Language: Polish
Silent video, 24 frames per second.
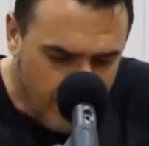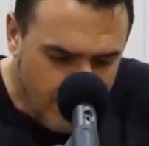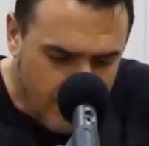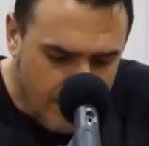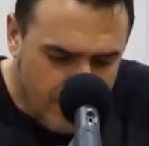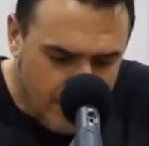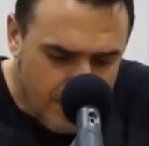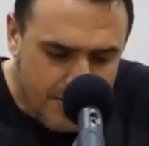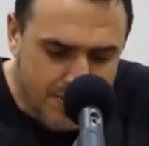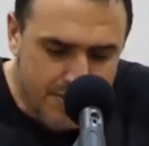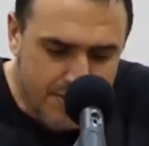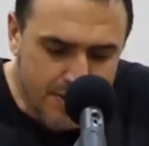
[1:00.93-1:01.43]

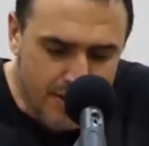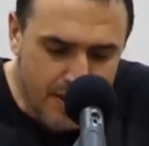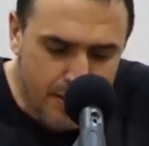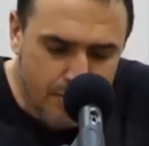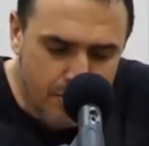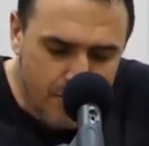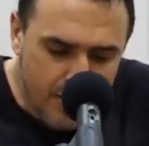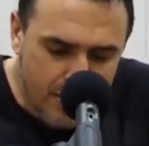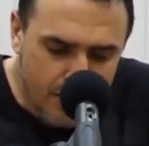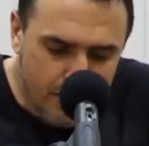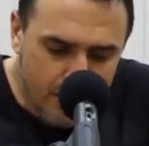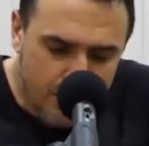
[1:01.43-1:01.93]

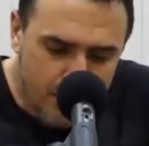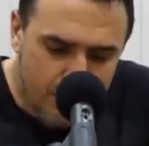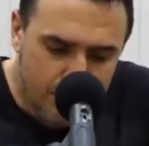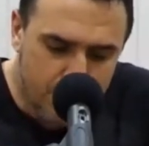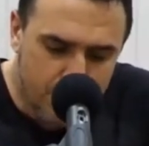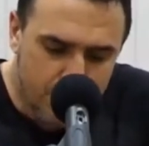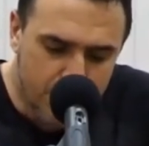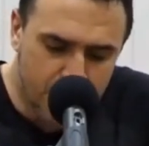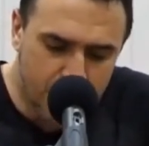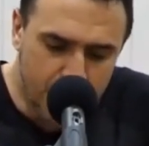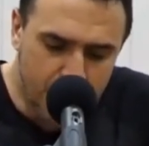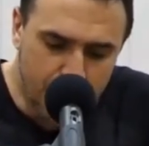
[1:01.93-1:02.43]
srebrem
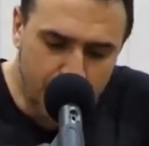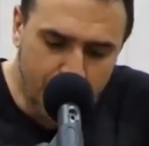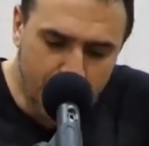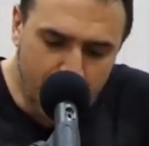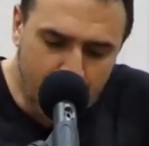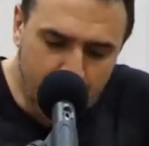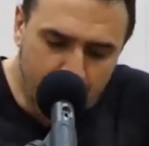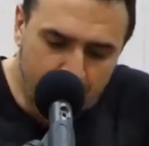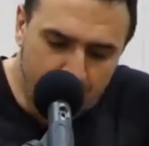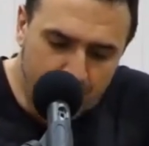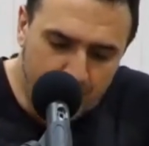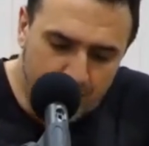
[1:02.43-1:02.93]

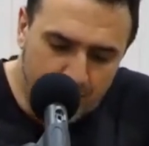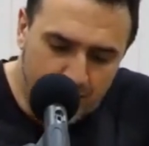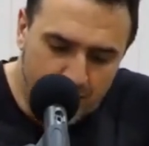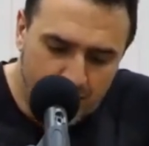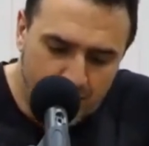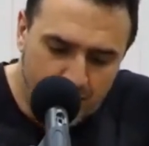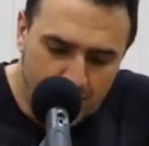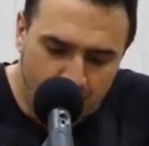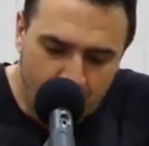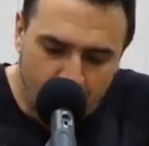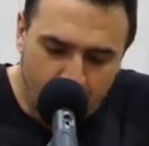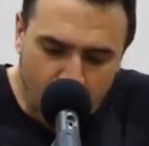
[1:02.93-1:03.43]
przetopionym,
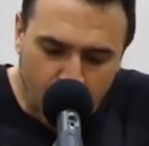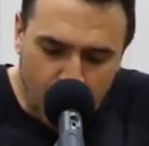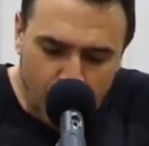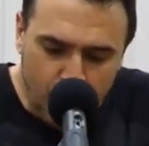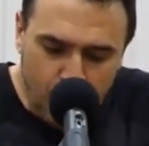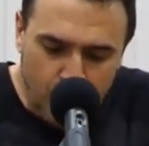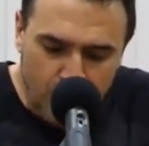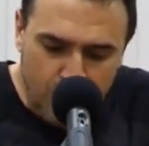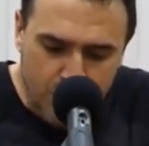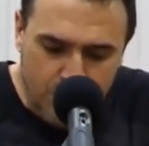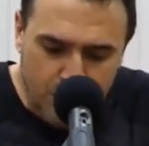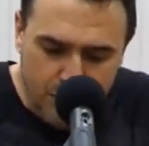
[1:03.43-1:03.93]

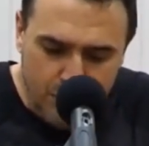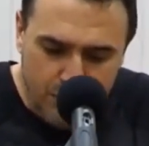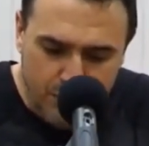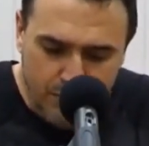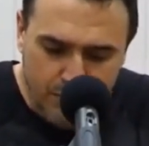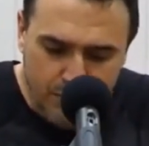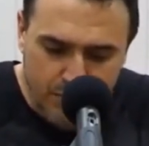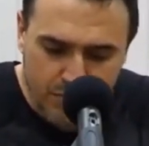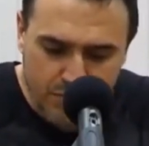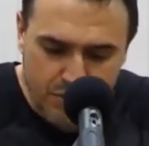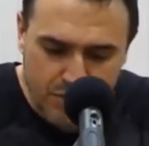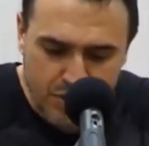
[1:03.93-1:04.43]
odłączonym od
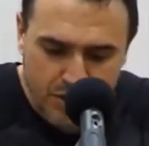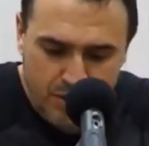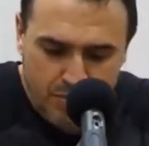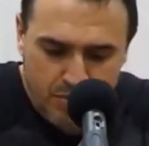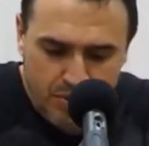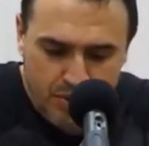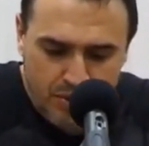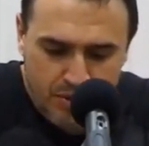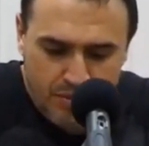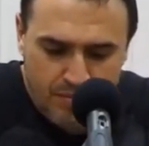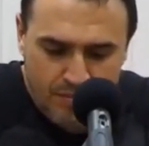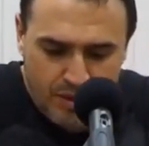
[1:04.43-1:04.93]

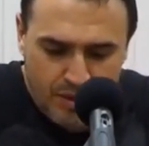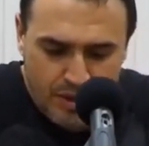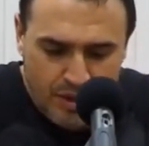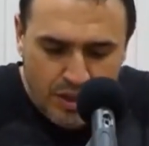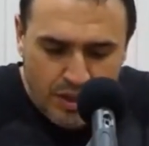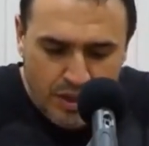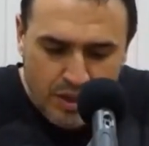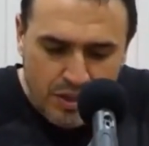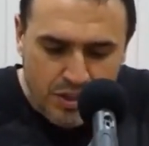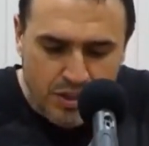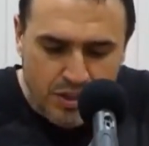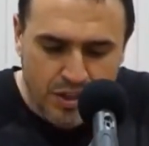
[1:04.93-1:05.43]
ziemi,
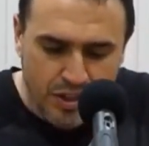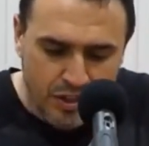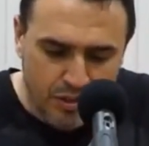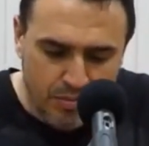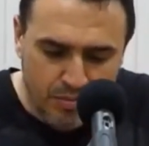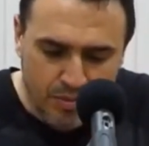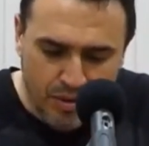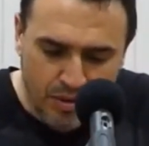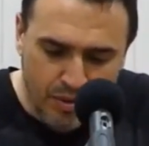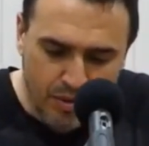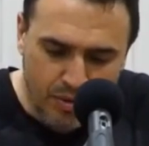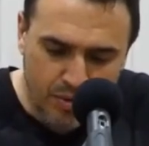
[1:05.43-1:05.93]

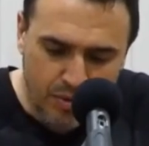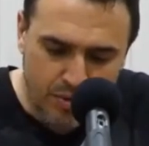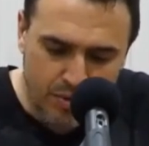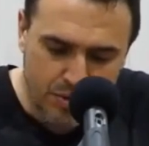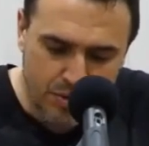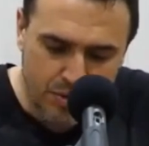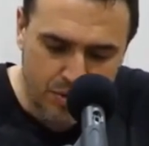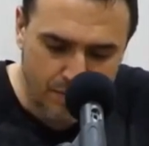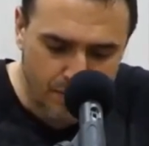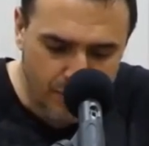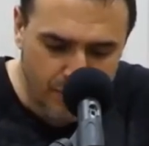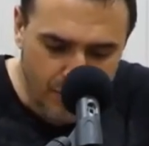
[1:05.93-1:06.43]
siedmiokroć
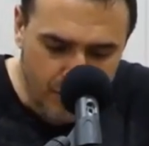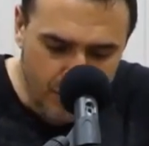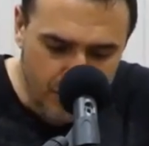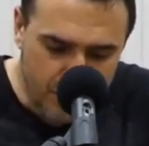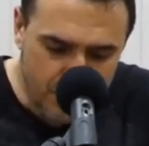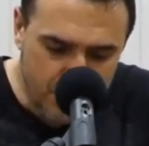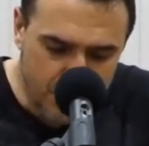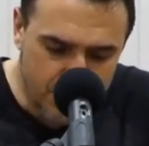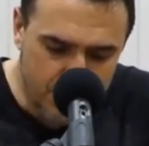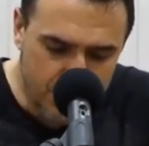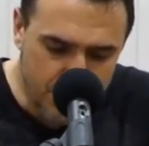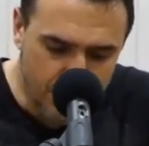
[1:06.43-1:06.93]

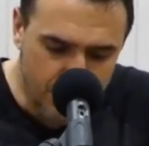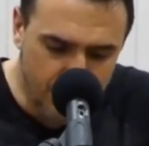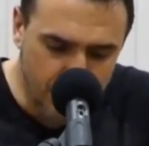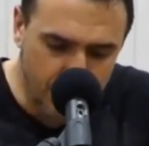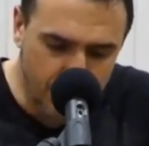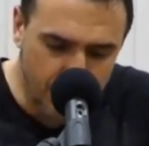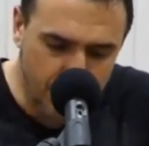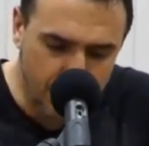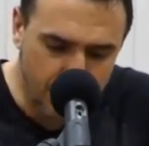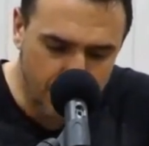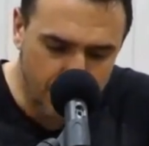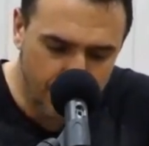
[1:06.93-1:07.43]

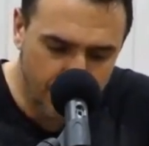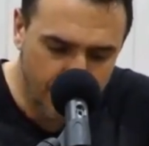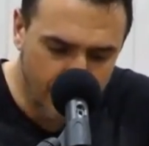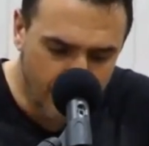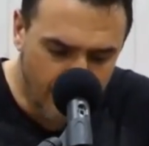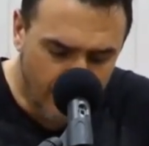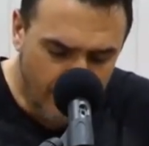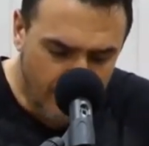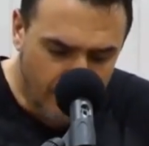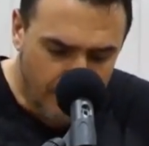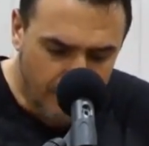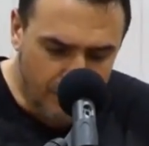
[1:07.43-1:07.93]
oczyszczonym.
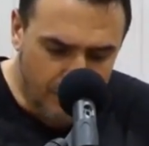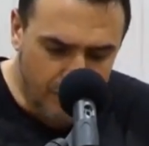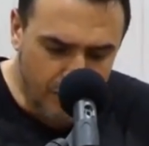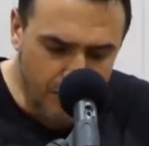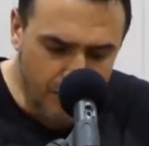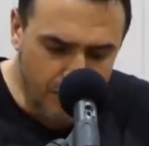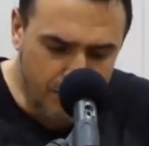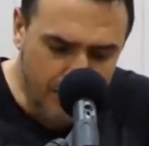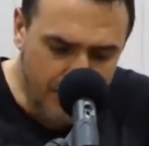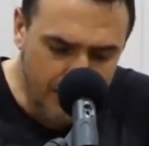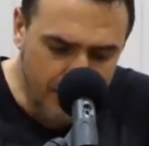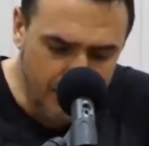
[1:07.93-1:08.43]
Ty,
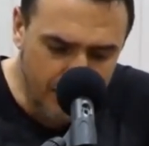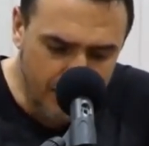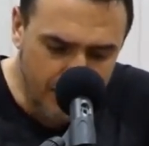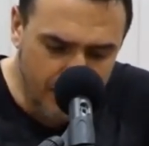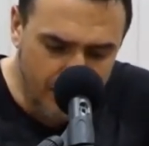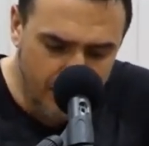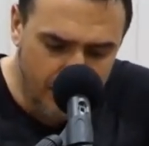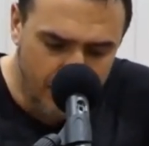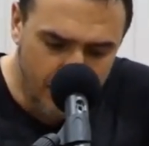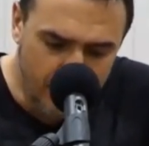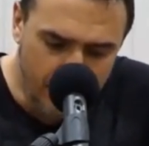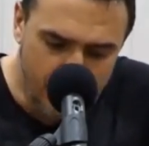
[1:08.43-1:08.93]
Panie,
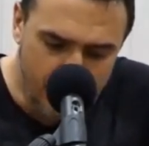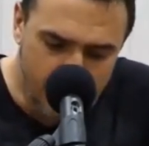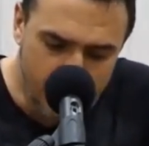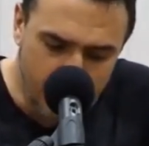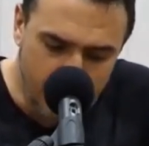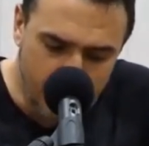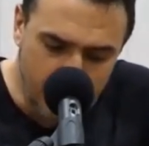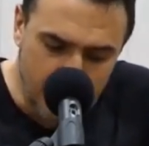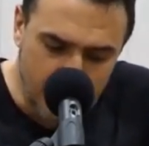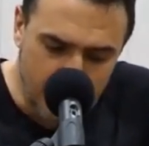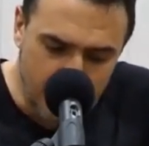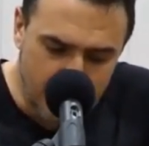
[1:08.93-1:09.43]

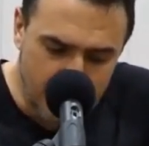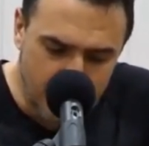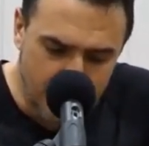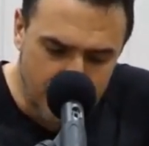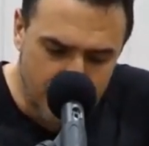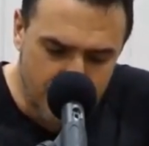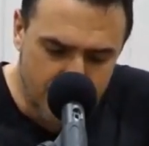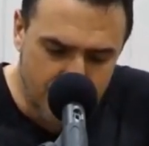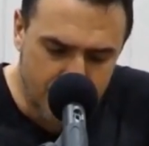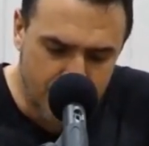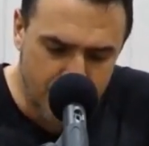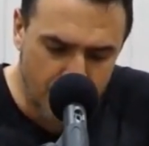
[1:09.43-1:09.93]
będziesz ich
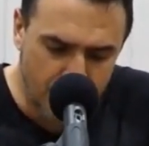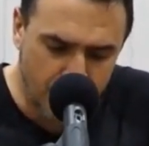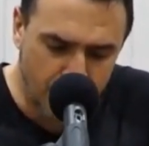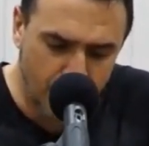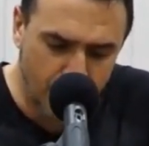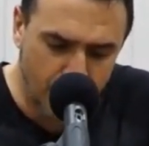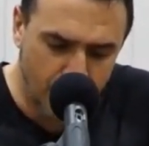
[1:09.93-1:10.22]
strzegł.